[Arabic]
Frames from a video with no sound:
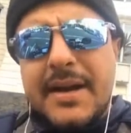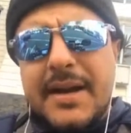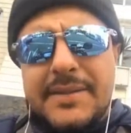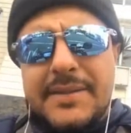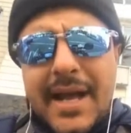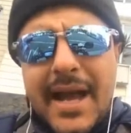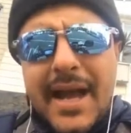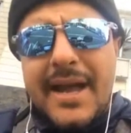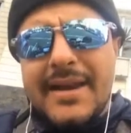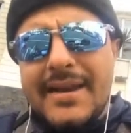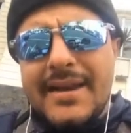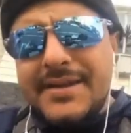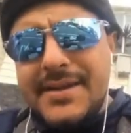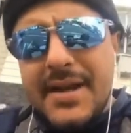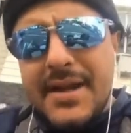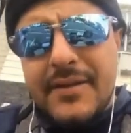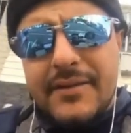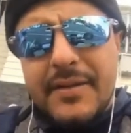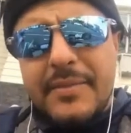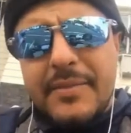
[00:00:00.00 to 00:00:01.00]
هكا نتاع
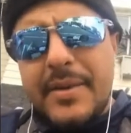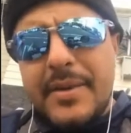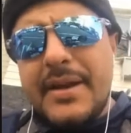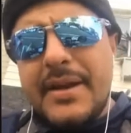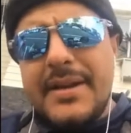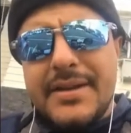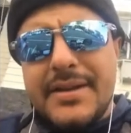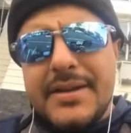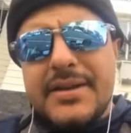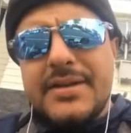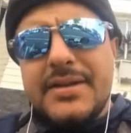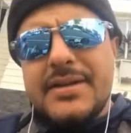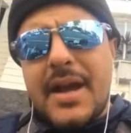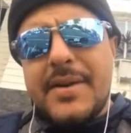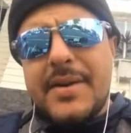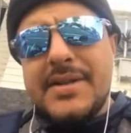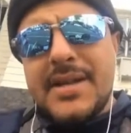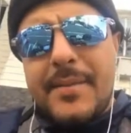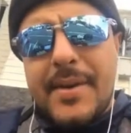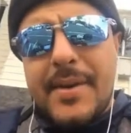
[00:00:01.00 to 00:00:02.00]
اللي جاء في الب... اللي
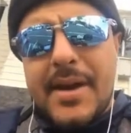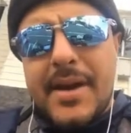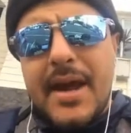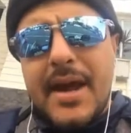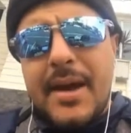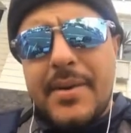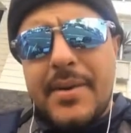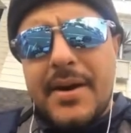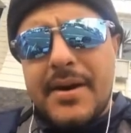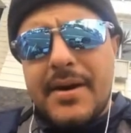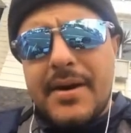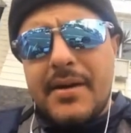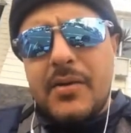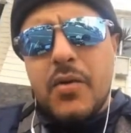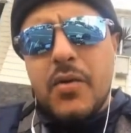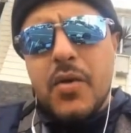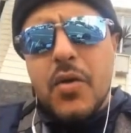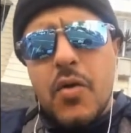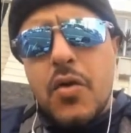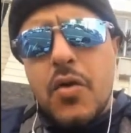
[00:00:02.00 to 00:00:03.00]
زعما زعما
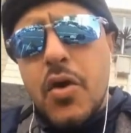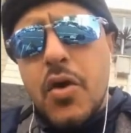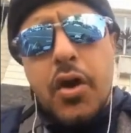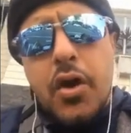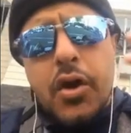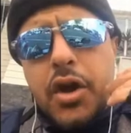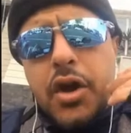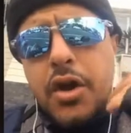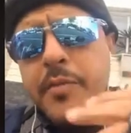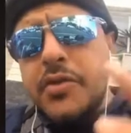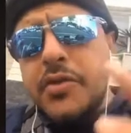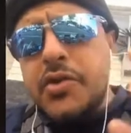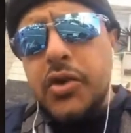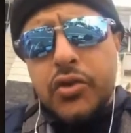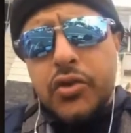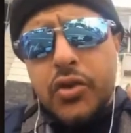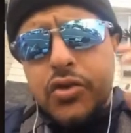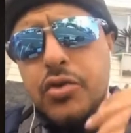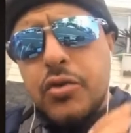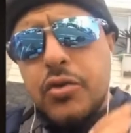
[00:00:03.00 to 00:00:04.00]
لعبها وانا كان
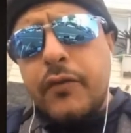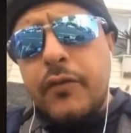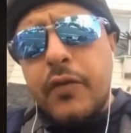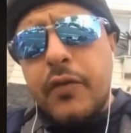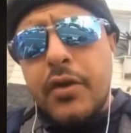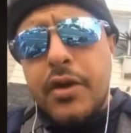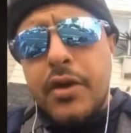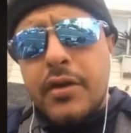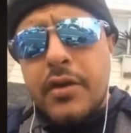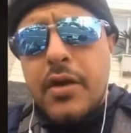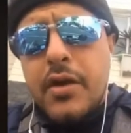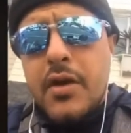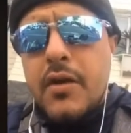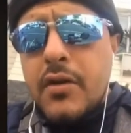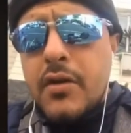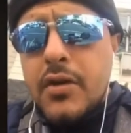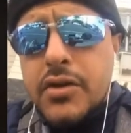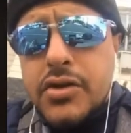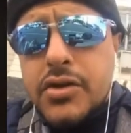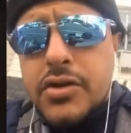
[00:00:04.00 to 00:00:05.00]
مازلت تشوفوني
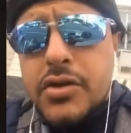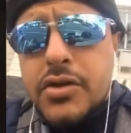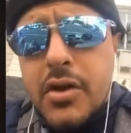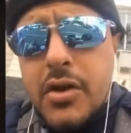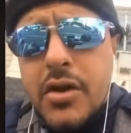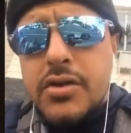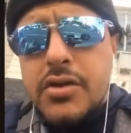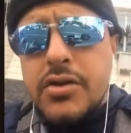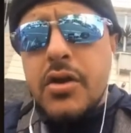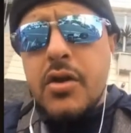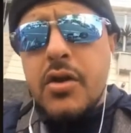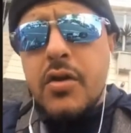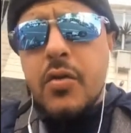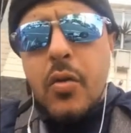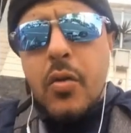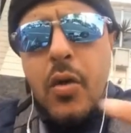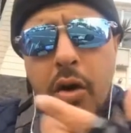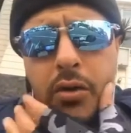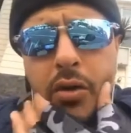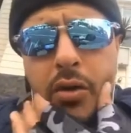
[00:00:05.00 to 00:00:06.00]

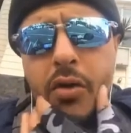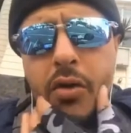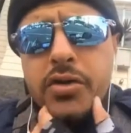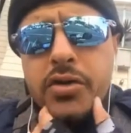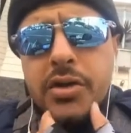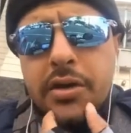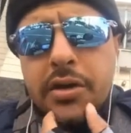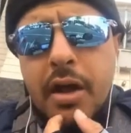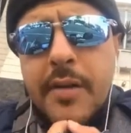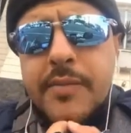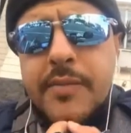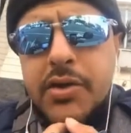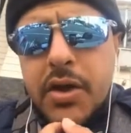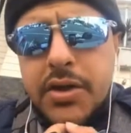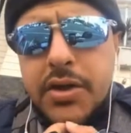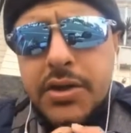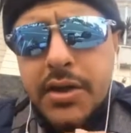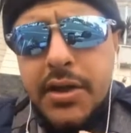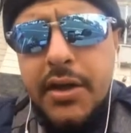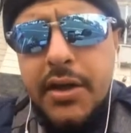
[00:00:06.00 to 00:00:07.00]
السياسه وقتها يوزن
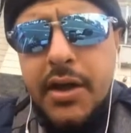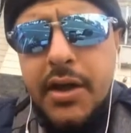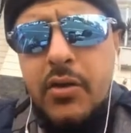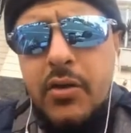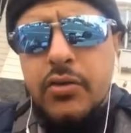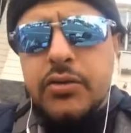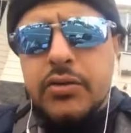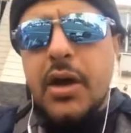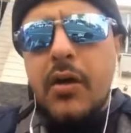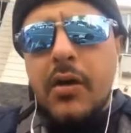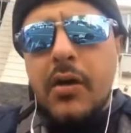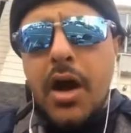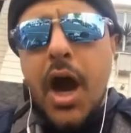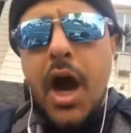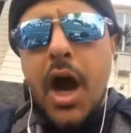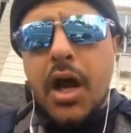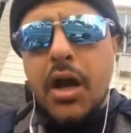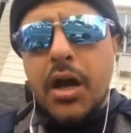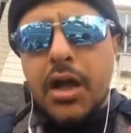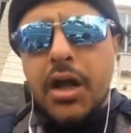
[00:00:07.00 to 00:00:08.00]
25 كيلو
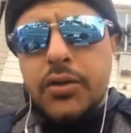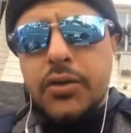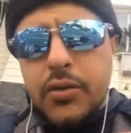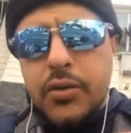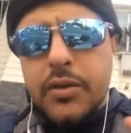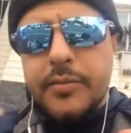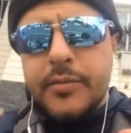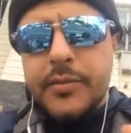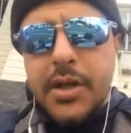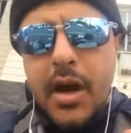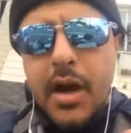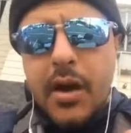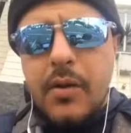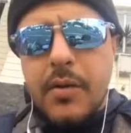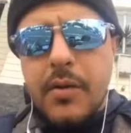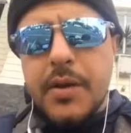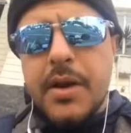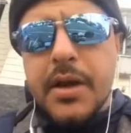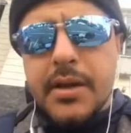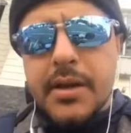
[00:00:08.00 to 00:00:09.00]
توا هكا الخدود
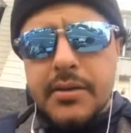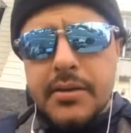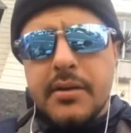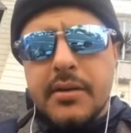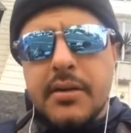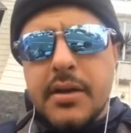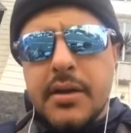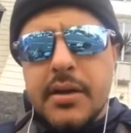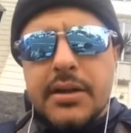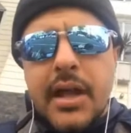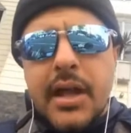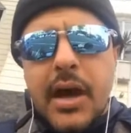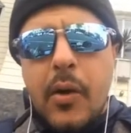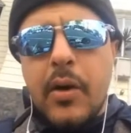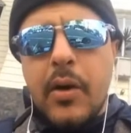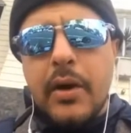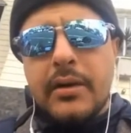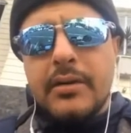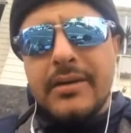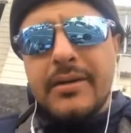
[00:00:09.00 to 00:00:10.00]
نتاعو ولات
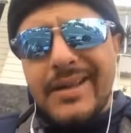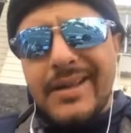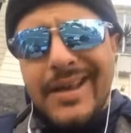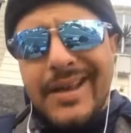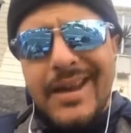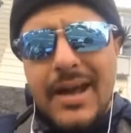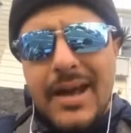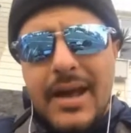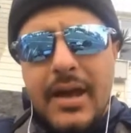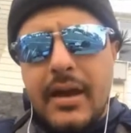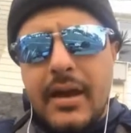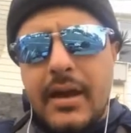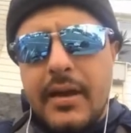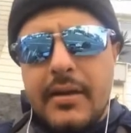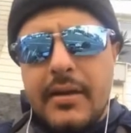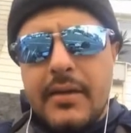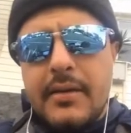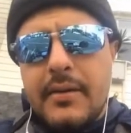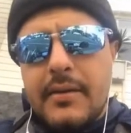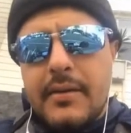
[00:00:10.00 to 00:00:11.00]
تنور
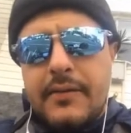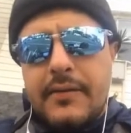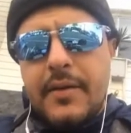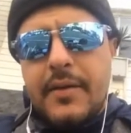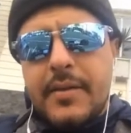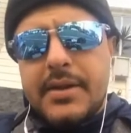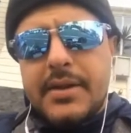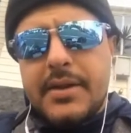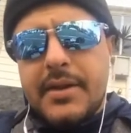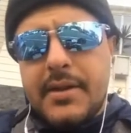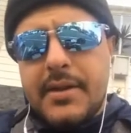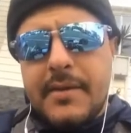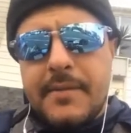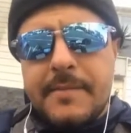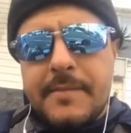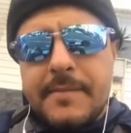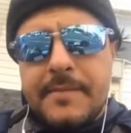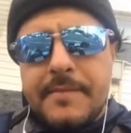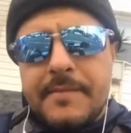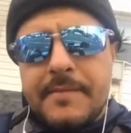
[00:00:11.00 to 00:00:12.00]
كلا
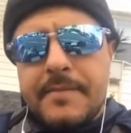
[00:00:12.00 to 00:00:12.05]
فهمتني